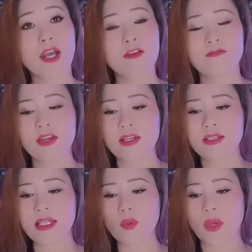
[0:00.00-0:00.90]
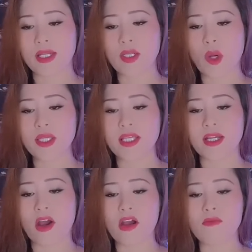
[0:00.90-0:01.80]
Viên chính ủy nói gì
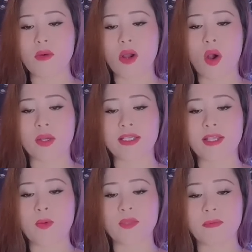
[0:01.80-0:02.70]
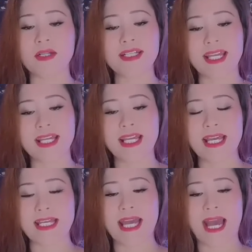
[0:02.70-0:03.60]
đó một hồi xong thì bước đi,
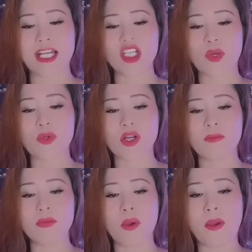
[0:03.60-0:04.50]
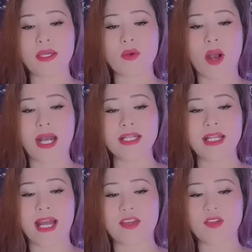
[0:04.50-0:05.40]
gã sâu rớm uể oải đi
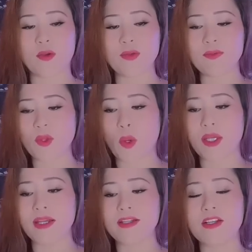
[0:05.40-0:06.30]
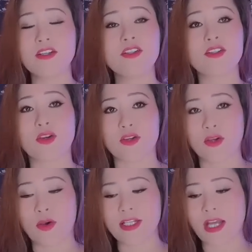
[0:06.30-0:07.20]
lại chỗ chúng tôi, đứng rồi
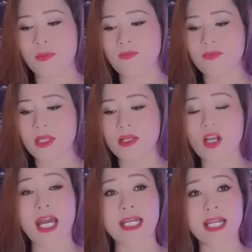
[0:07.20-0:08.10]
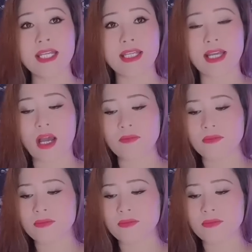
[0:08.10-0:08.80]
hỏi trọng. Có hành lý gì không?